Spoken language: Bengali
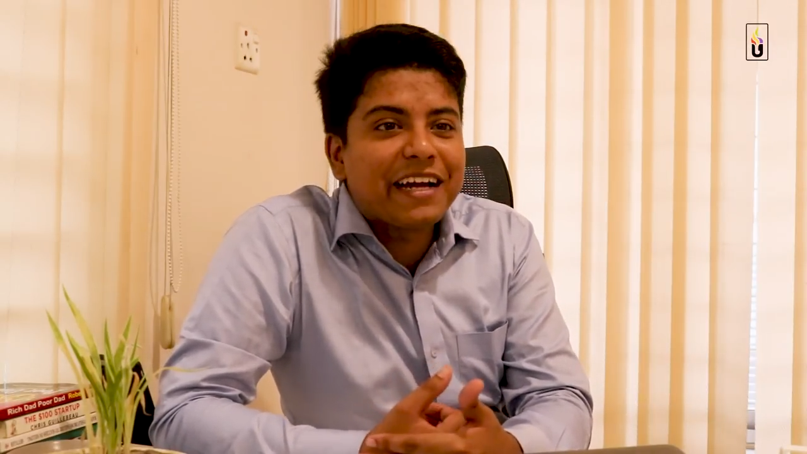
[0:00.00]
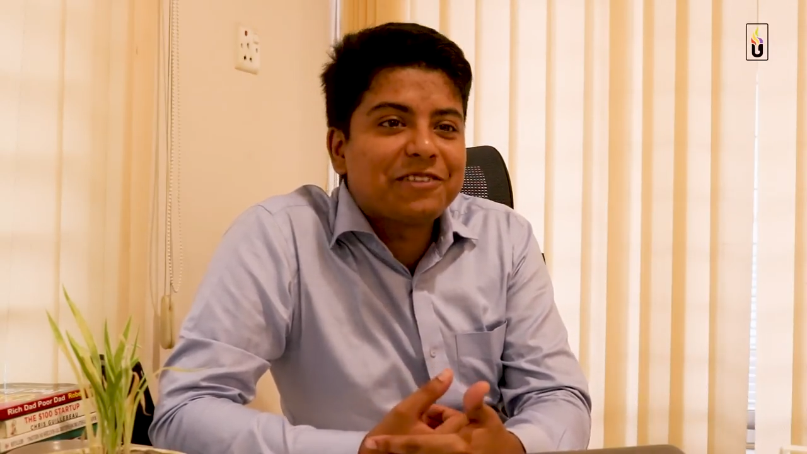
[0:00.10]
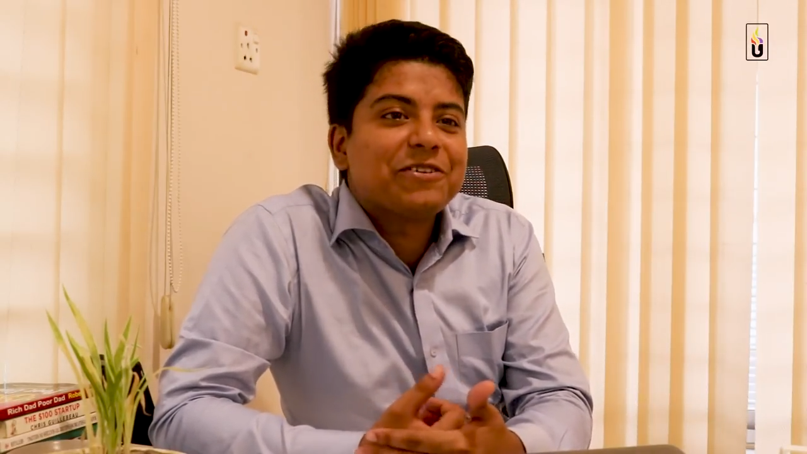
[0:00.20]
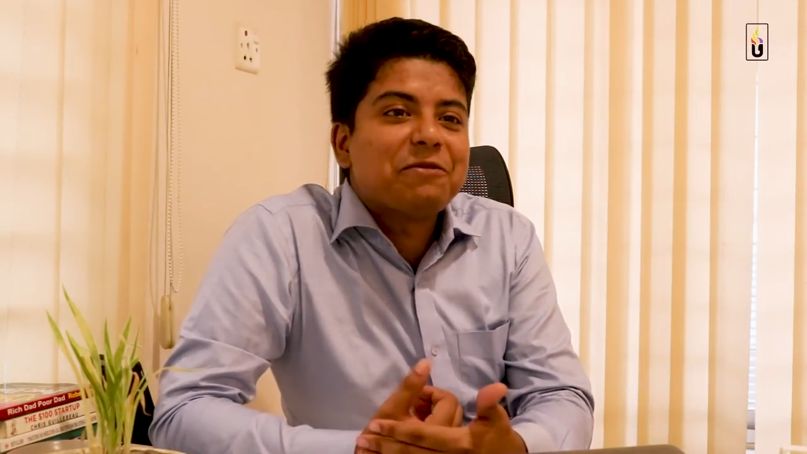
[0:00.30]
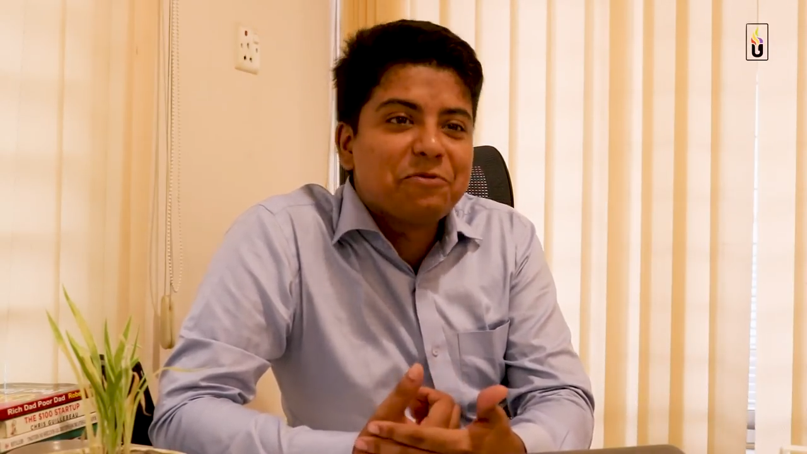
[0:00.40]

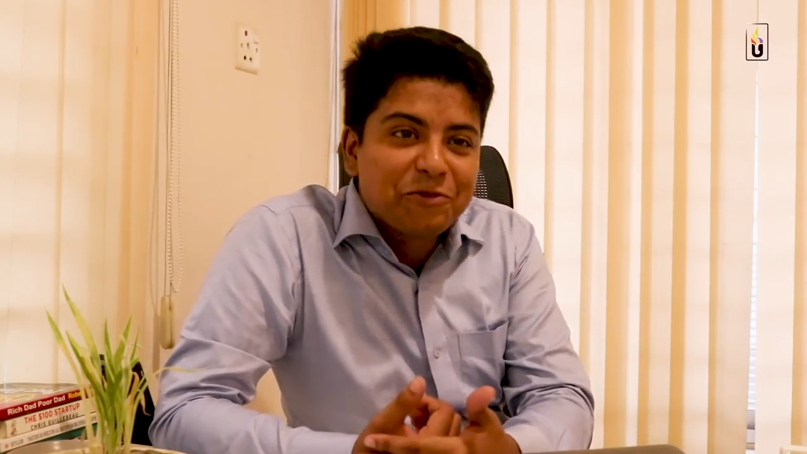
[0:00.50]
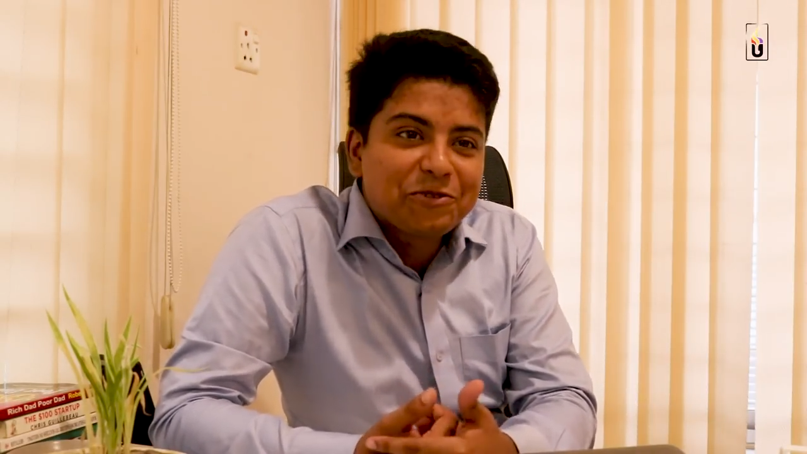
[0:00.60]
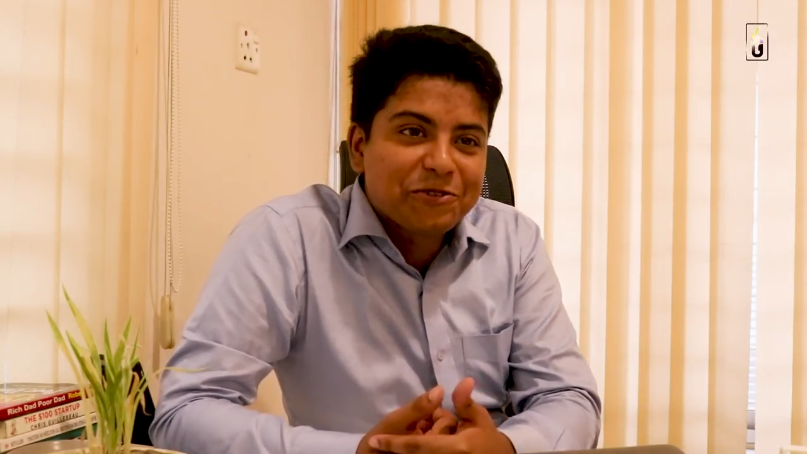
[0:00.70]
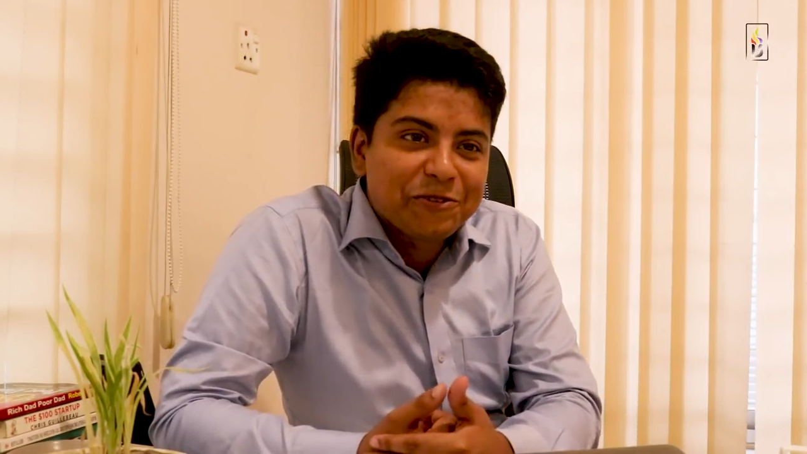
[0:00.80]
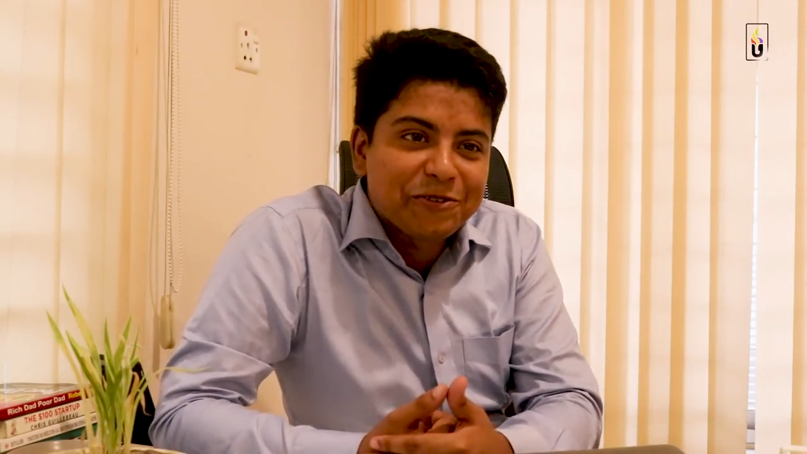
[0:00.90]
অ্যাকচুয়ালি আমি
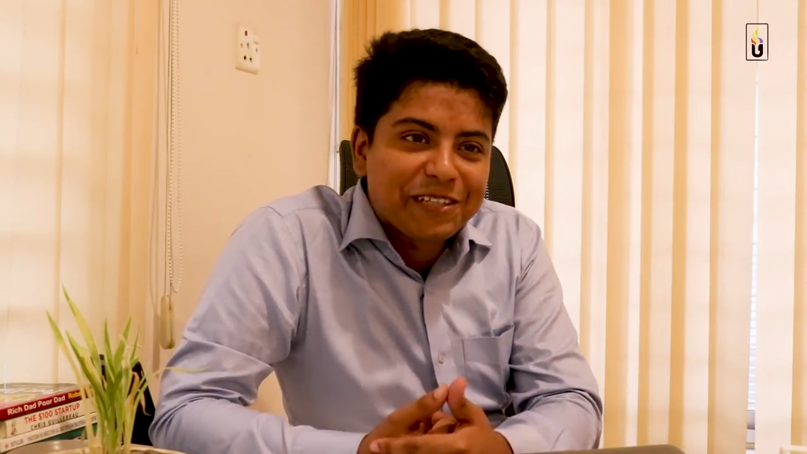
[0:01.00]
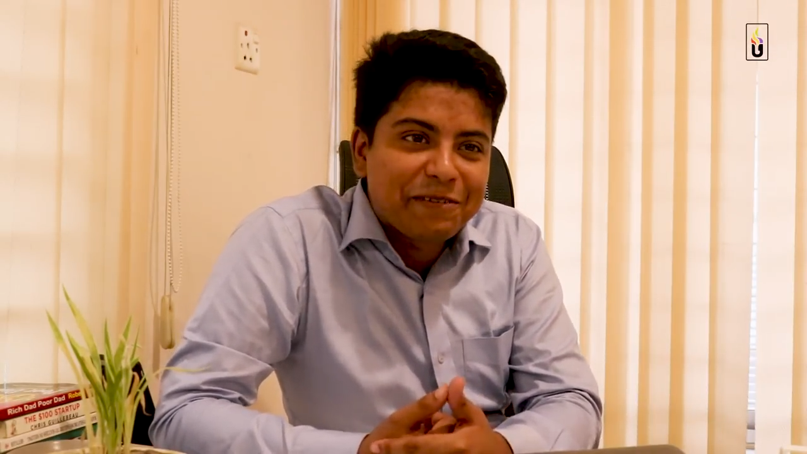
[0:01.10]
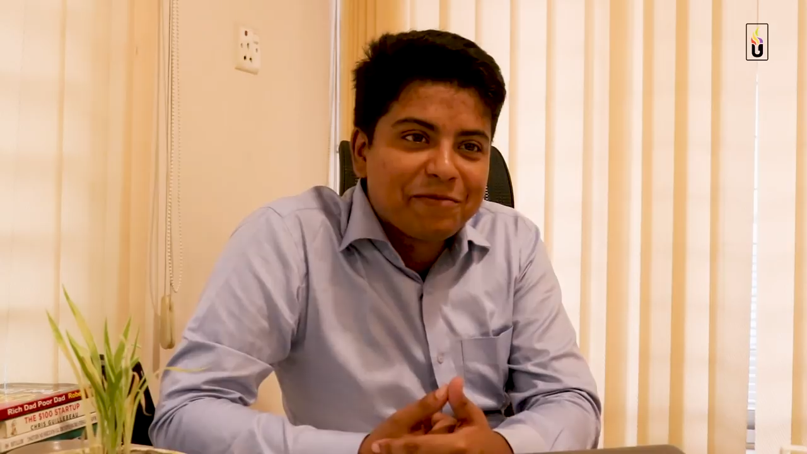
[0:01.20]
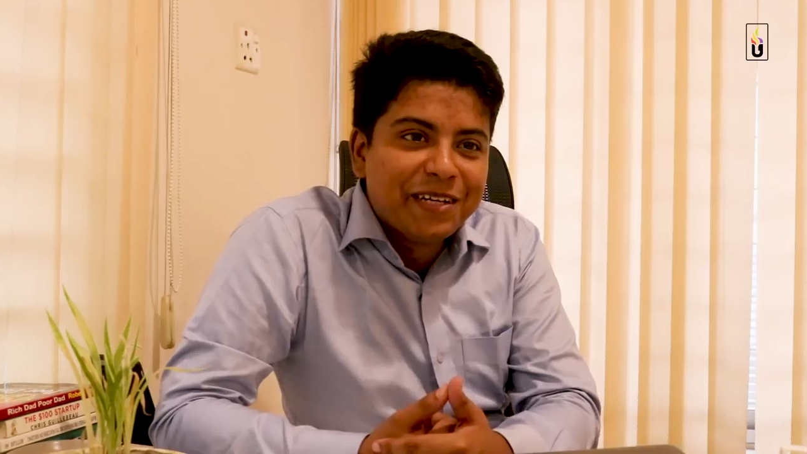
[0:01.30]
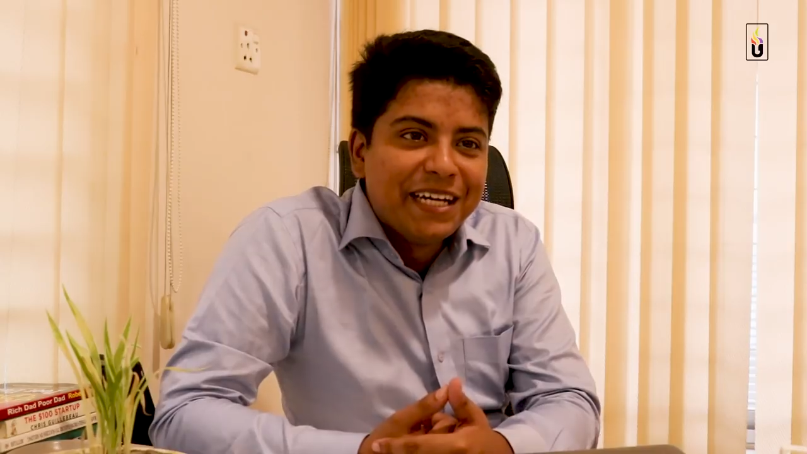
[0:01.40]
মুখস্থ করতাম